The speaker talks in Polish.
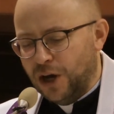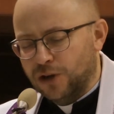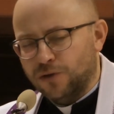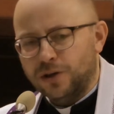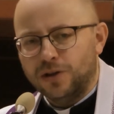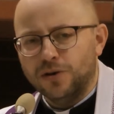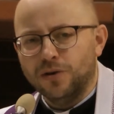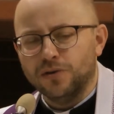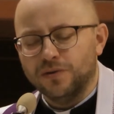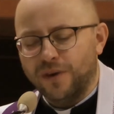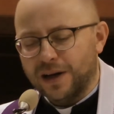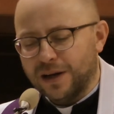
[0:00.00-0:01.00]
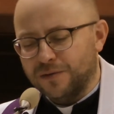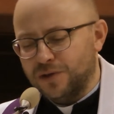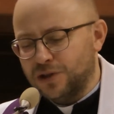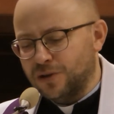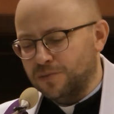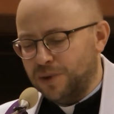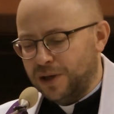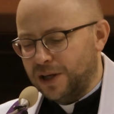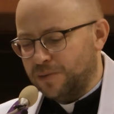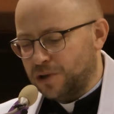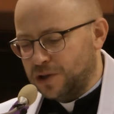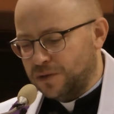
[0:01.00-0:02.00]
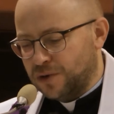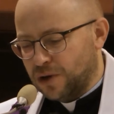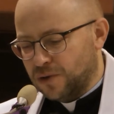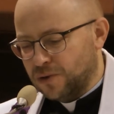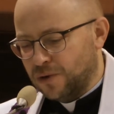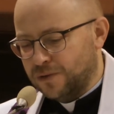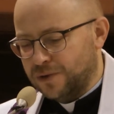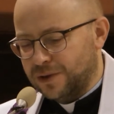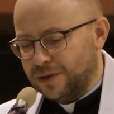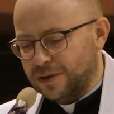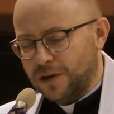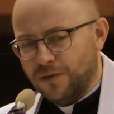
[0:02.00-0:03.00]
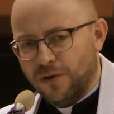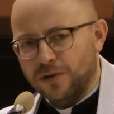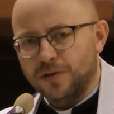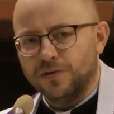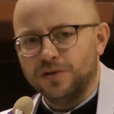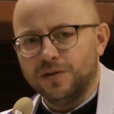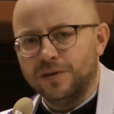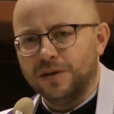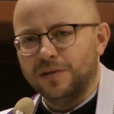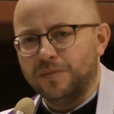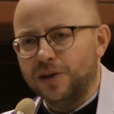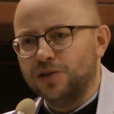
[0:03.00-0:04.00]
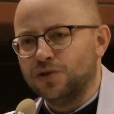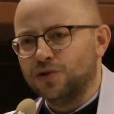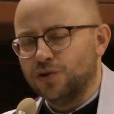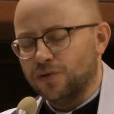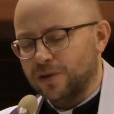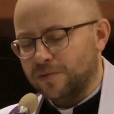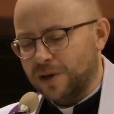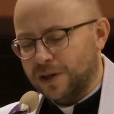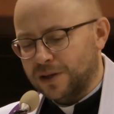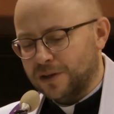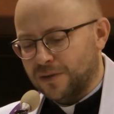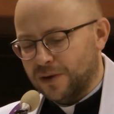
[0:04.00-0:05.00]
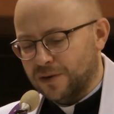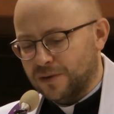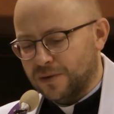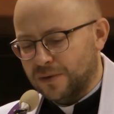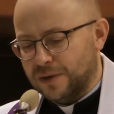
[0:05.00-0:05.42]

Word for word: To nie tylko odwaga wystąpienia przeciw Herodowi. Nie wolno ci mieć żony brata twego.